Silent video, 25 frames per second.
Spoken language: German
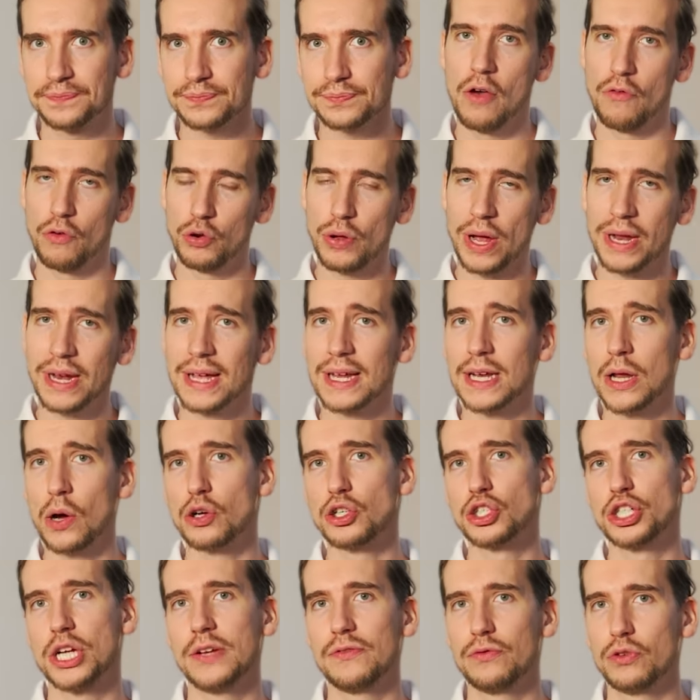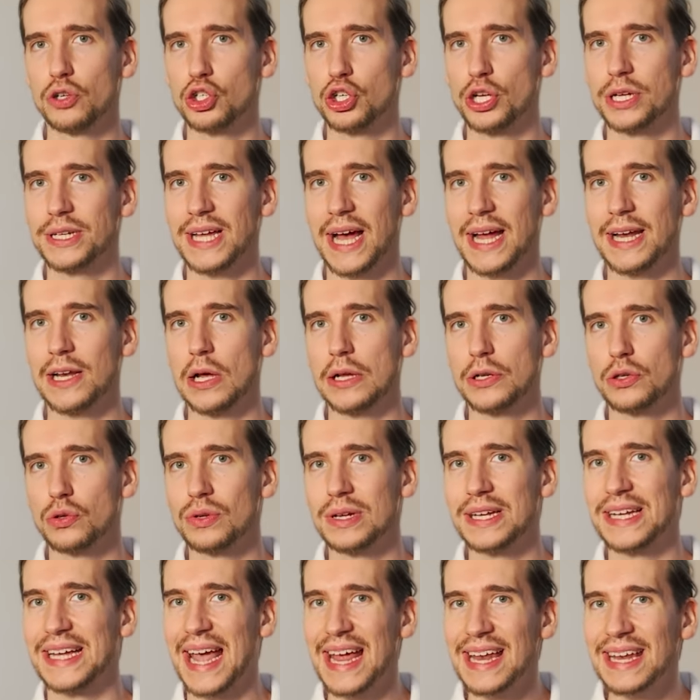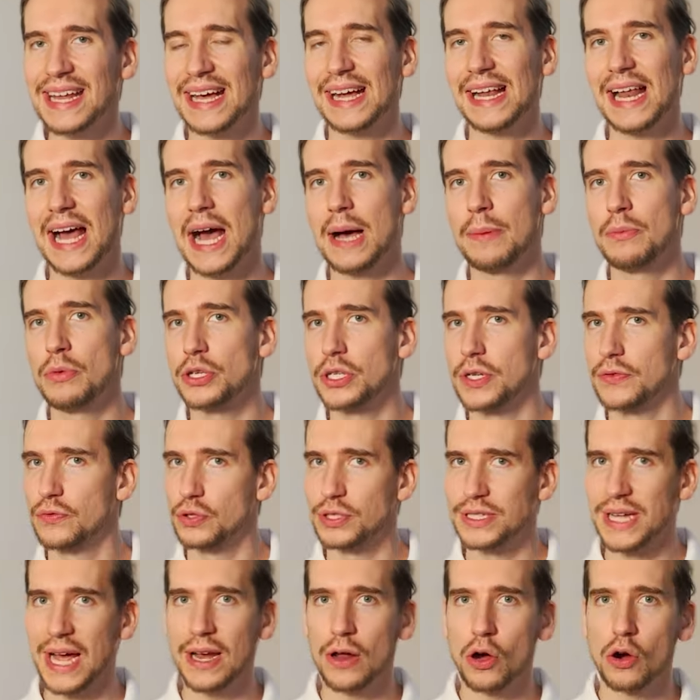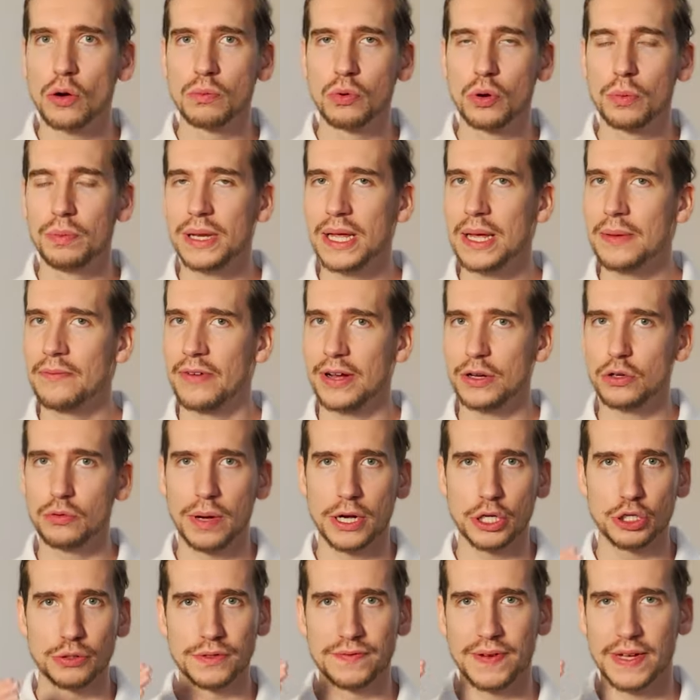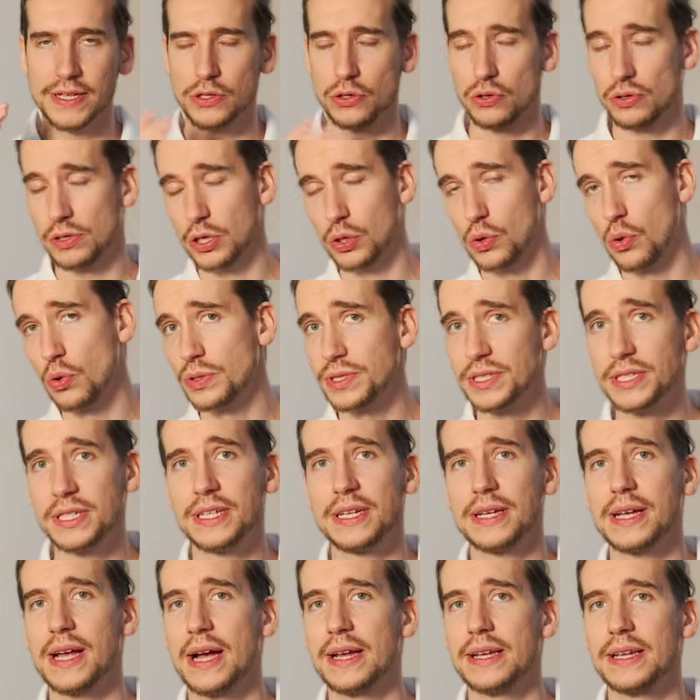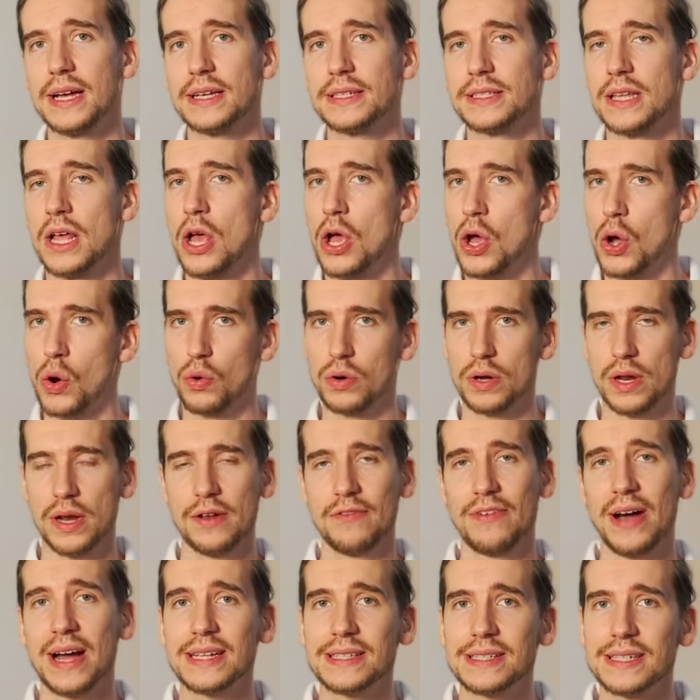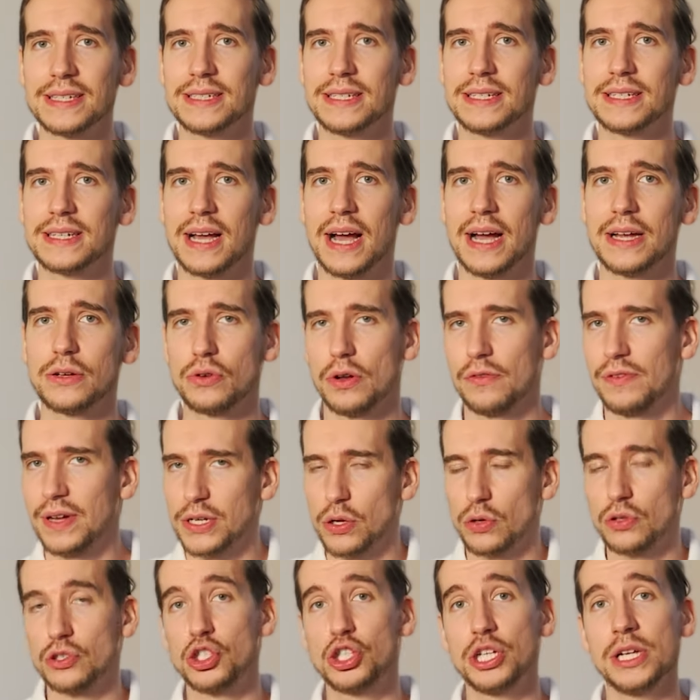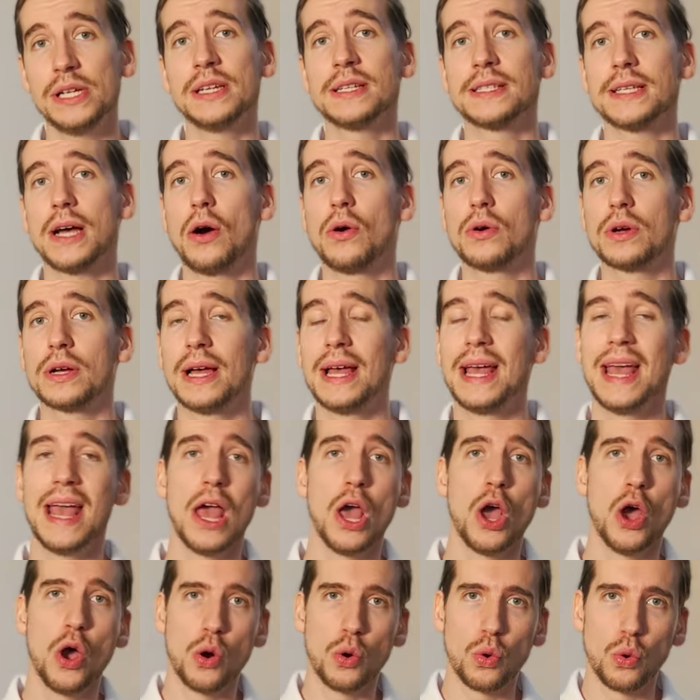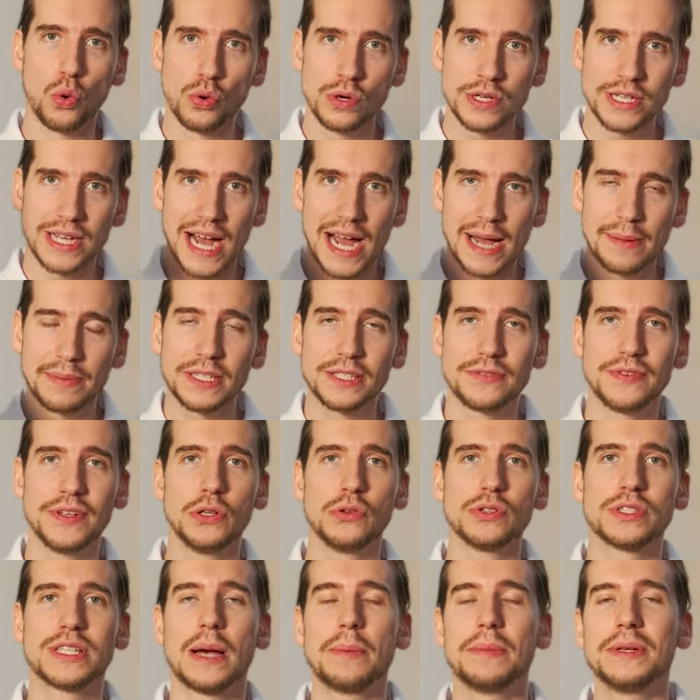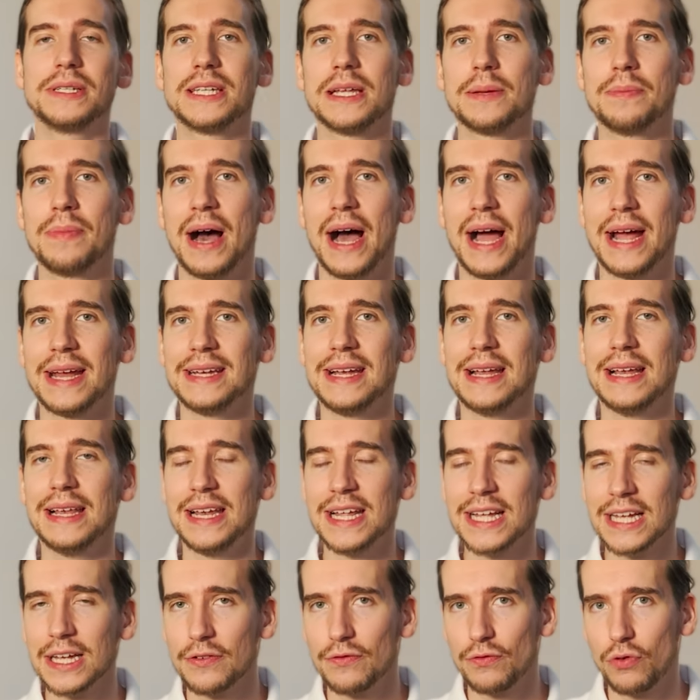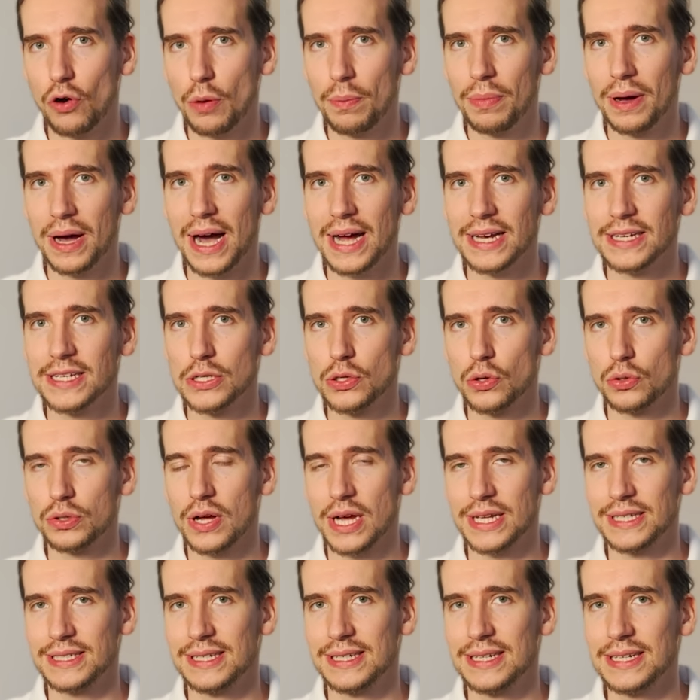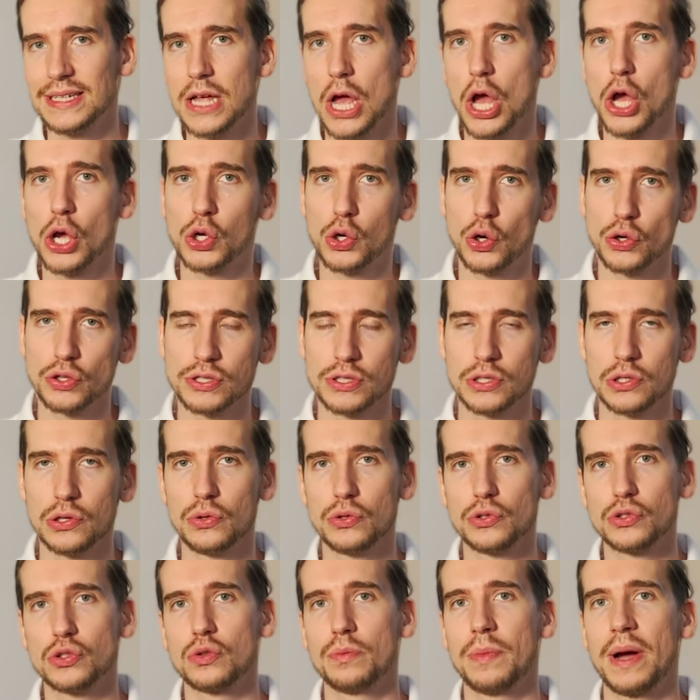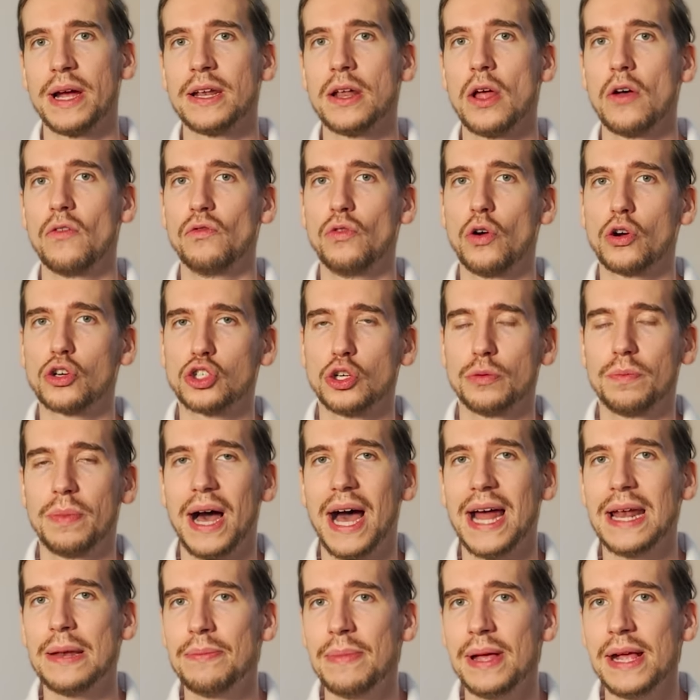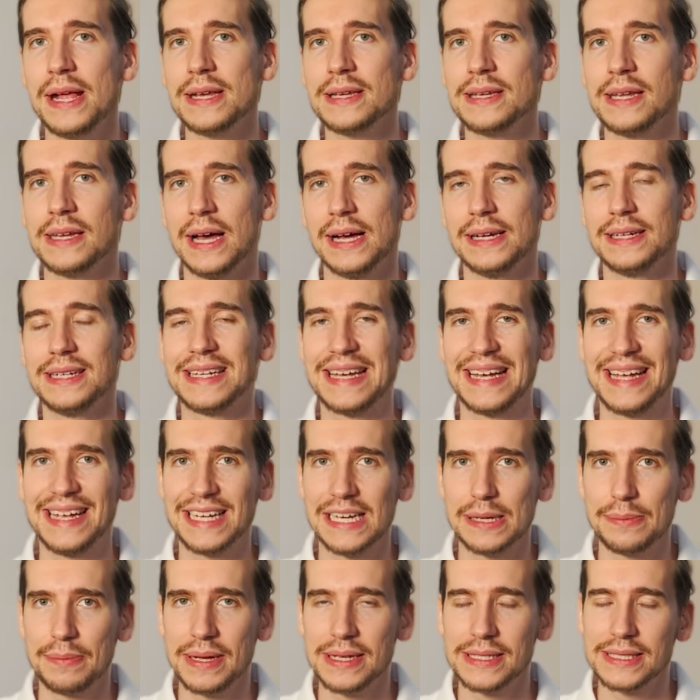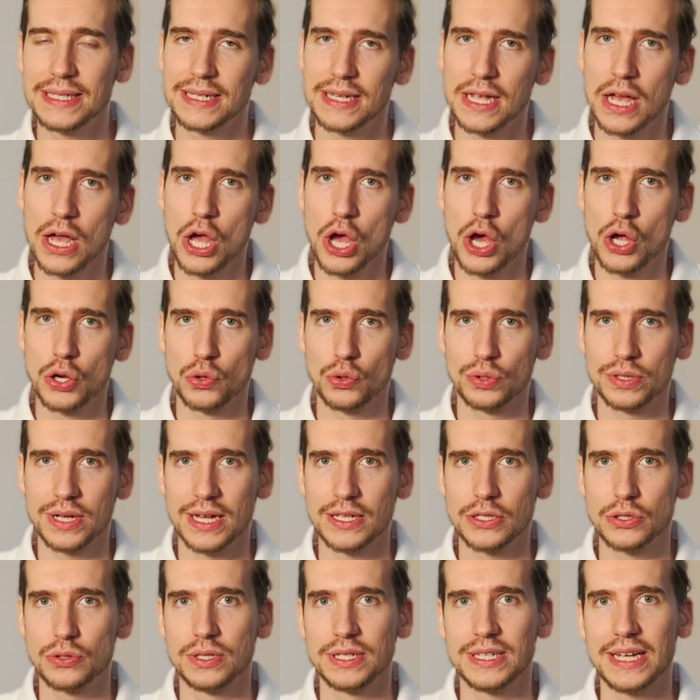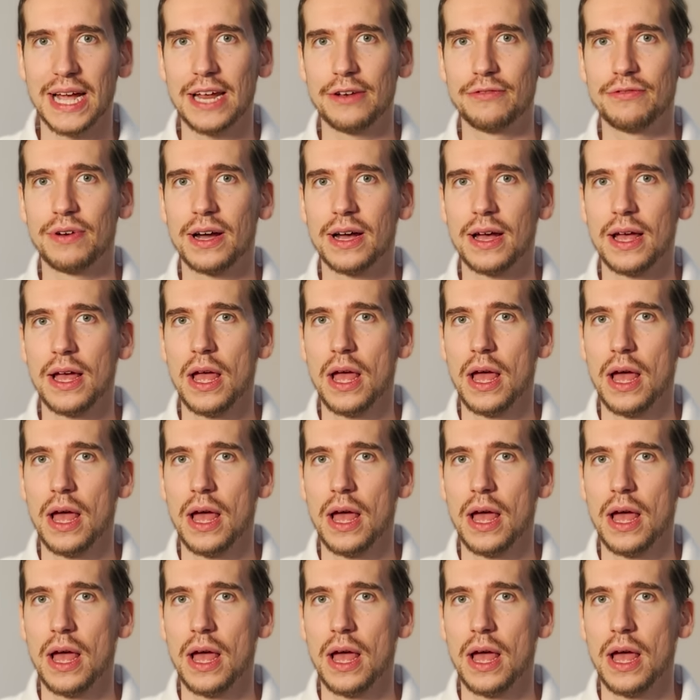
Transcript: Wenn du eine genaue schritt für schritt einleitung generell haben möchtest für dein Augenproblem, weil du beispielsweise noch eine Kurzsichtigkeit hast oder eine Weitsichtigkeit oder vielleicht auch ein schiedendes Auge, Unterhalb des Videos habe ich dir mal einen Link vorbereitet. Dort kannst du dich kostenlos zu meinem Workshop anmelden. Den halte ich regelmäßig. Dort kannst du dich einfach